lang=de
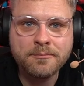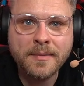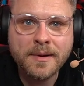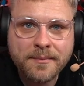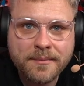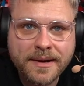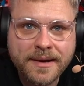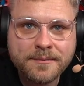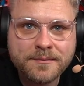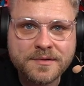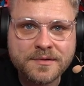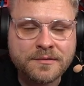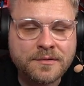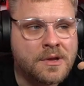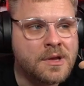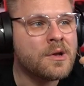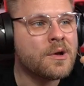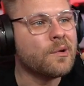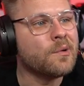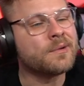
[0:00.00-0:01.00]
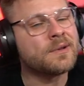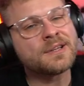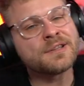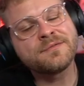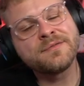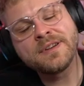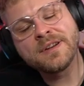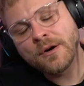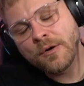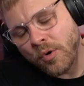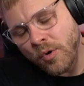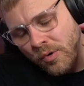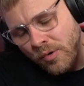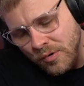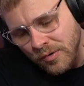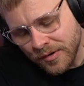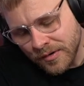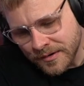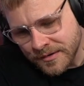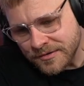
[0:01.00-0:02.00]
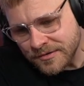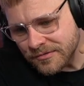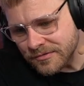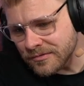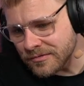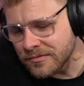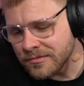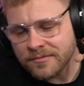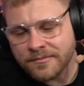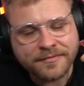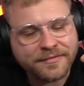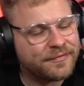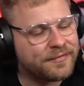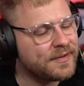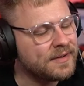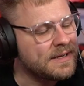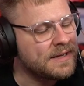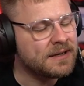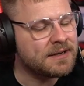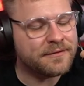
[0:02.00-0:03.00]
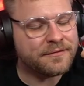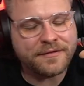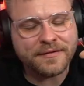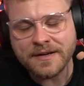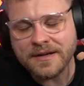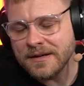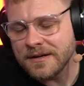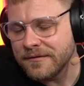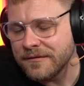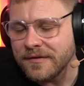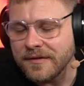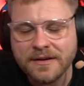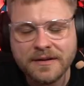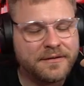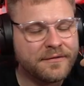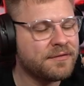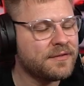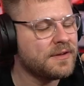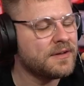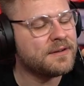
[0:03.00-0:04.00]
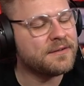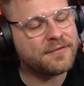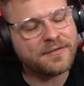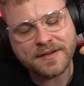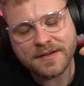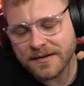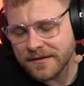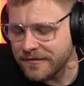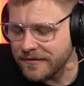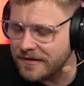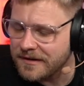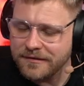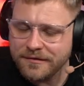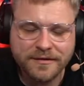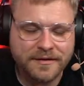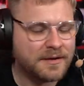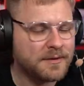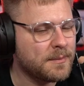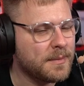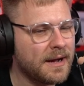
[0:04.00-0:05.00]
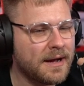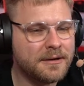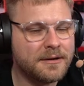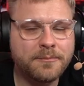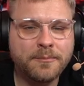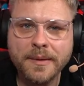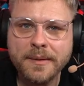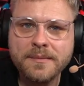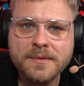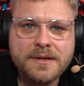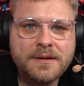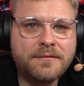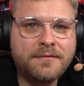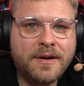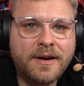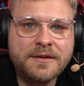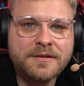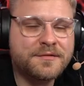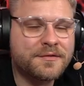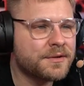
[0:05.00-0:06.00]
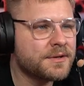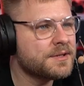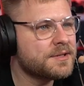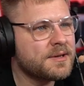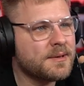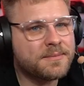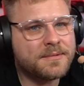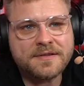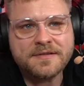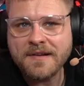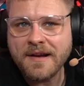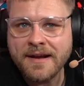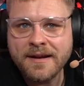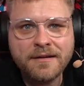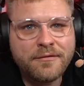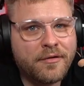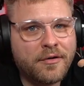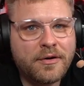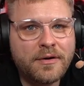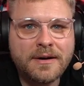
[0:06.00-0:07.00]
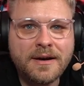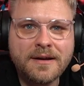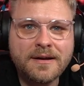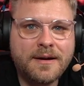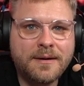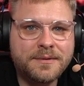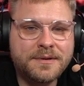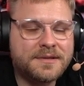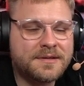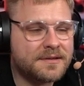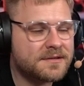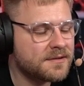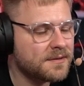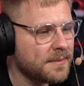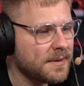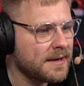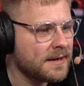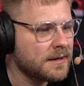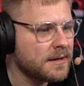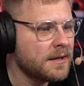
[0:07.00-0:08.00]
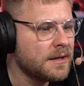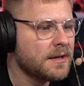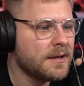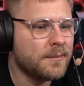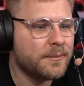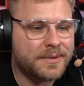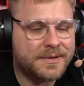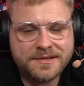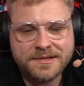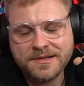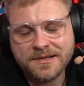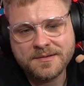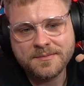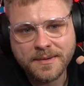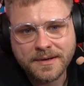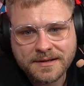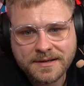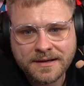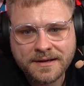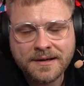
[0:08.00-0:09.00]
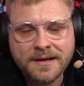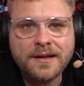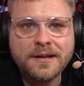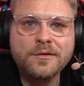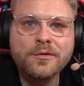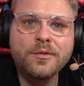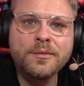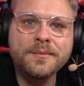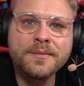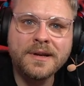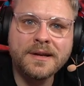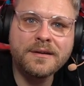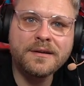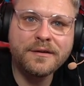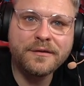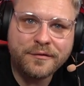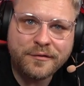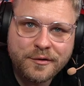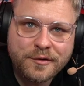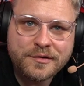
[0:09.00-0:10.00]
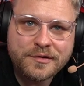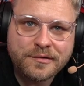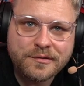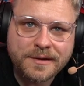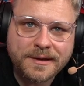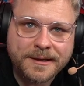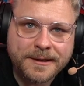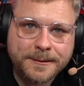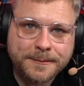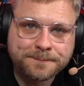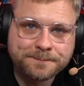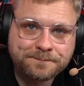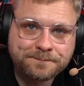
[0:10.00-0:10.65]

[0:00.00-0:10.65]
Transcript: beim Bremsen. Und das wiederholst du viele, viele, viele, viele, viele, viele, viele Male. Bei mir war es wirklich, ich habe das eine Woche lang habe ich das gemacht, bis ich das mal drin hatte, um dann ein Gefühl zu kriegen.